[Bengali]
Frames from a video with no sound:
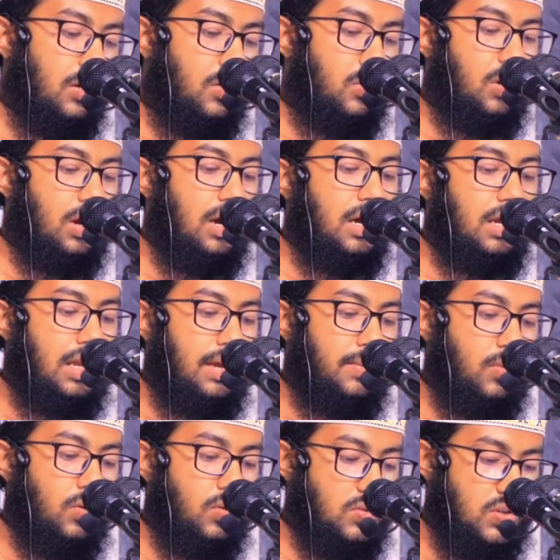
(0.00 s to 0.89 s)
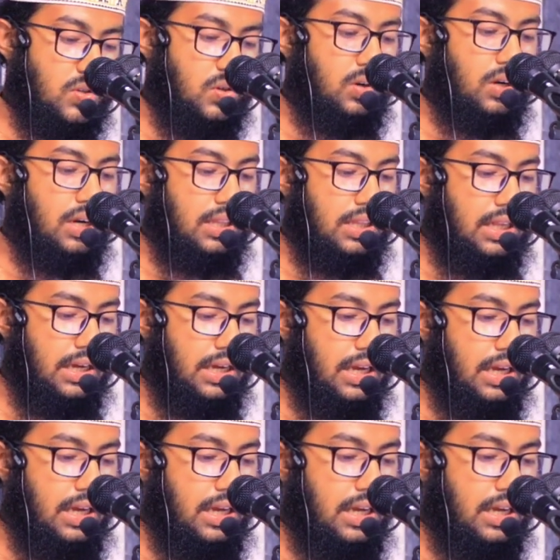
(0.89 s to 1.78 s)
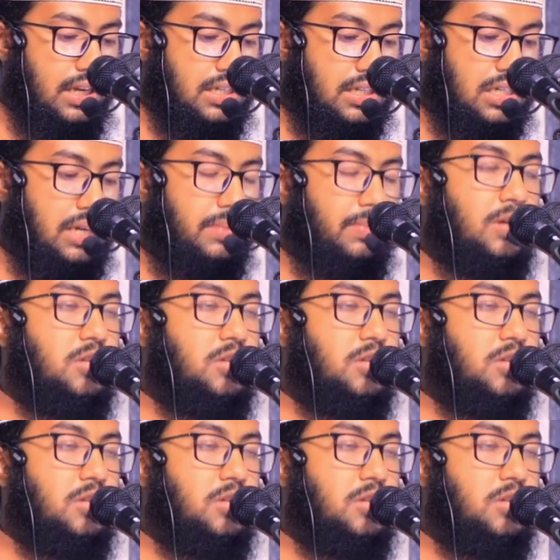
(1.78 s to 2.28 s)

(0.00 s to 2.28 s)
কোরআন এবং সুন্না থেকে সে